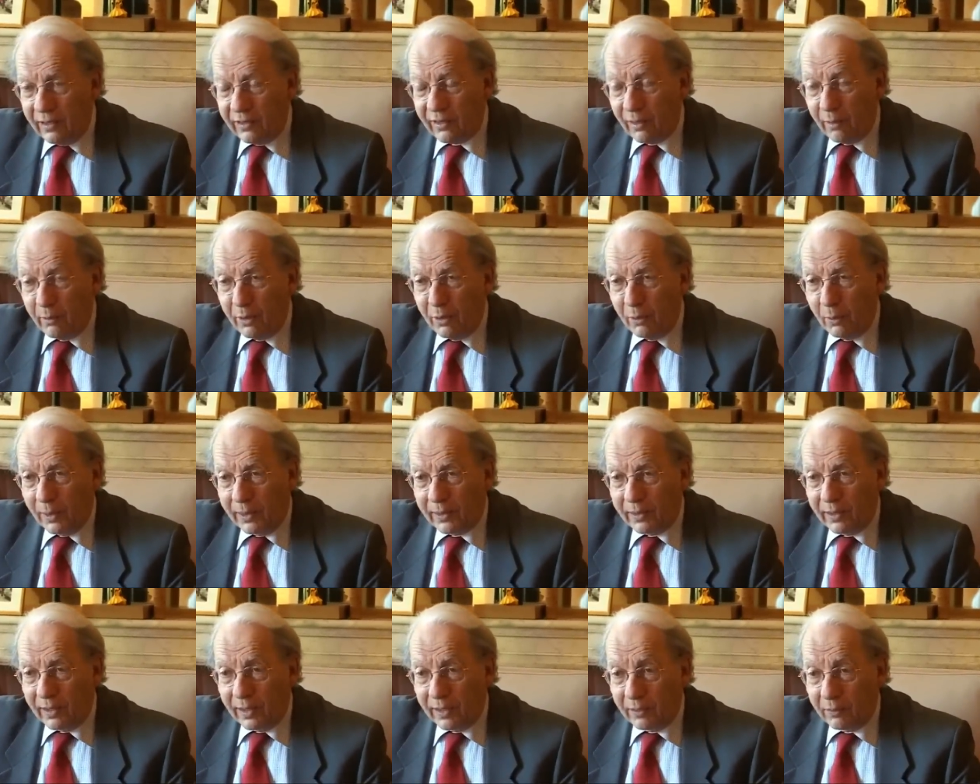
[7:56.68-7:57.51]
les amis
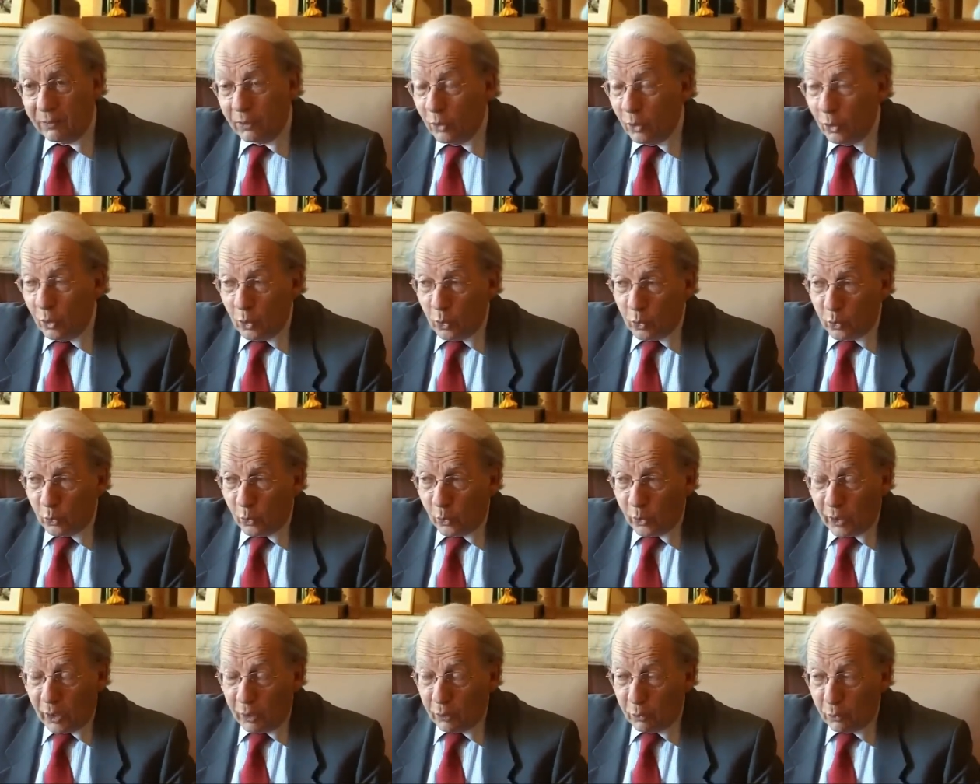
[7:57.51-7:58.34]
lointains.
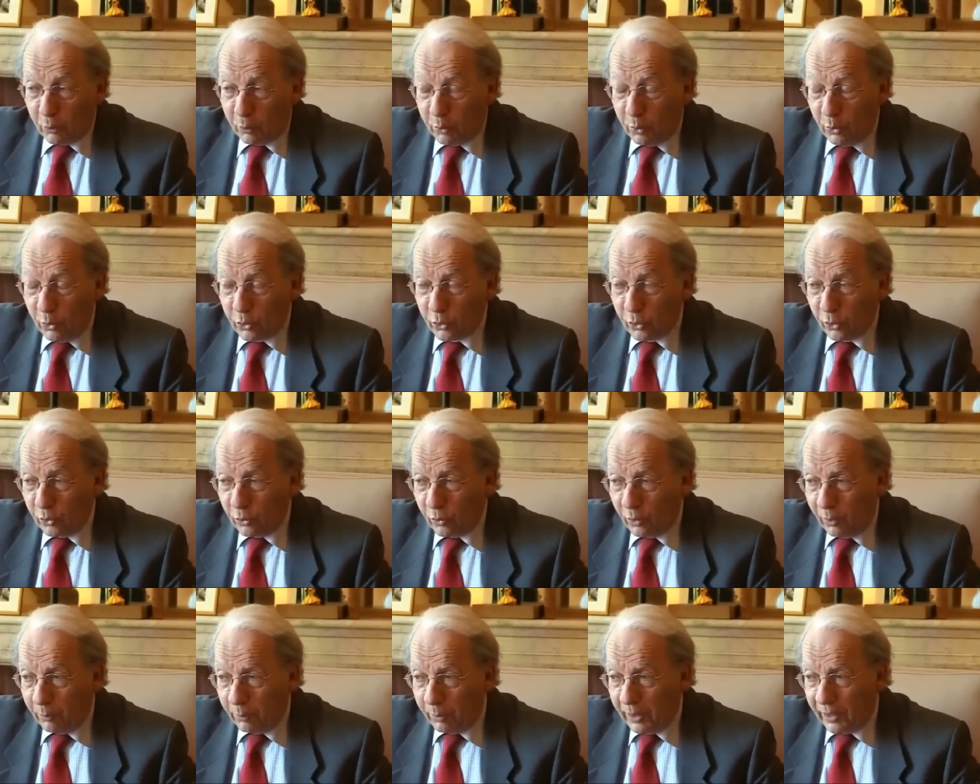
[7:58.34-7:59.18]
Donc là non plus, je ne
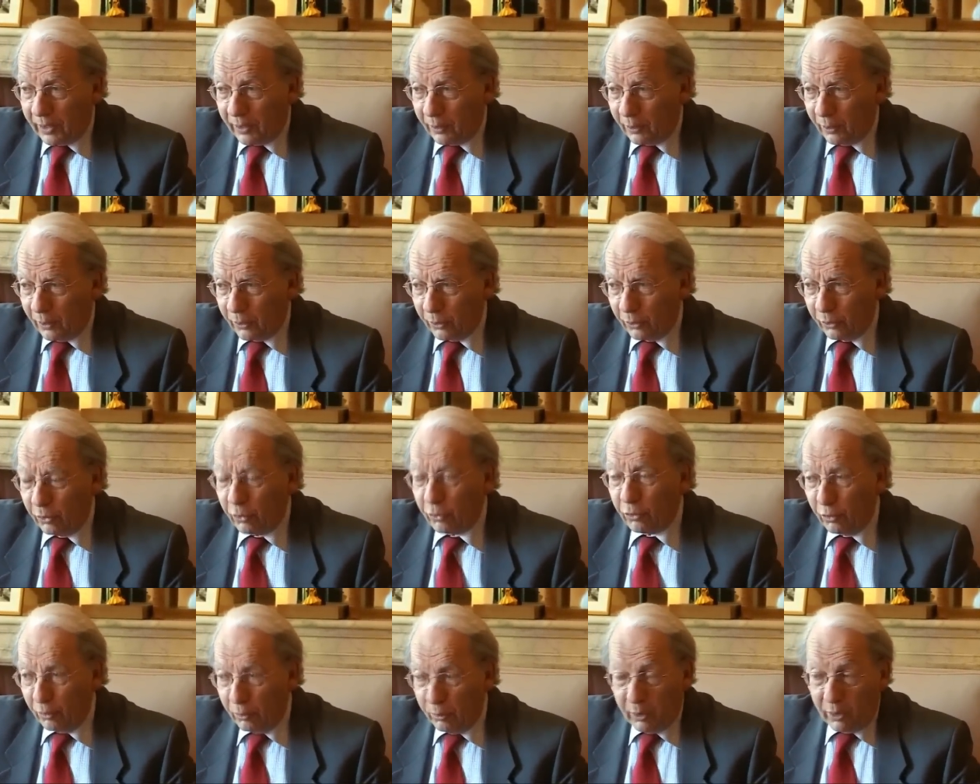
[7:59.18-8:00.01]
crois pas que
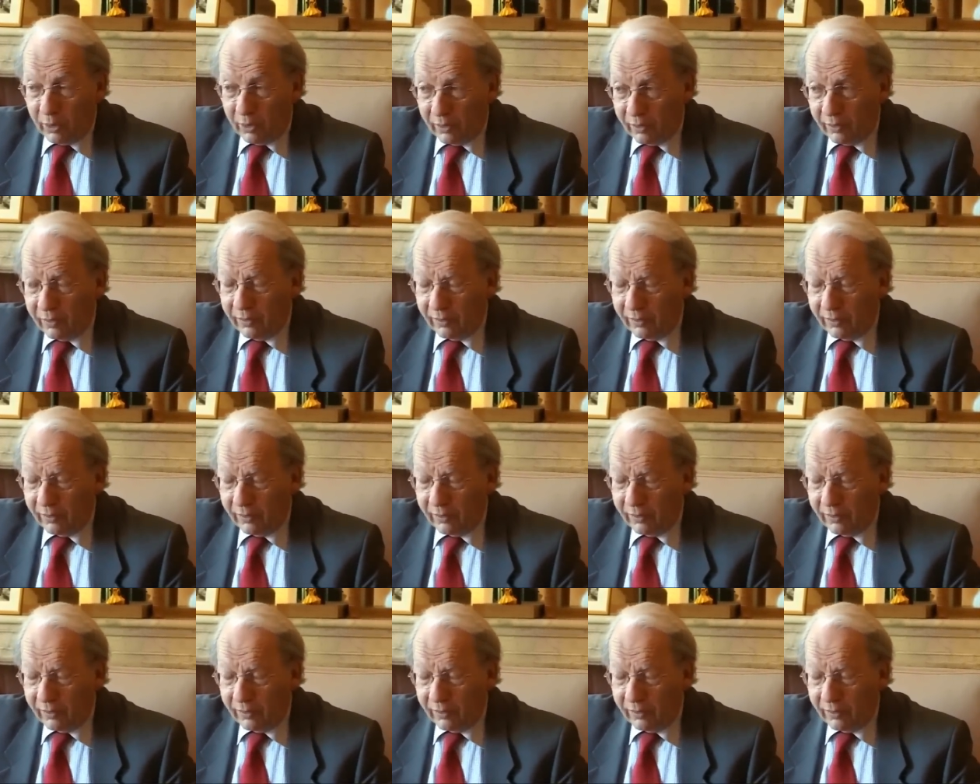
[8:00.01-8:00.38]
justement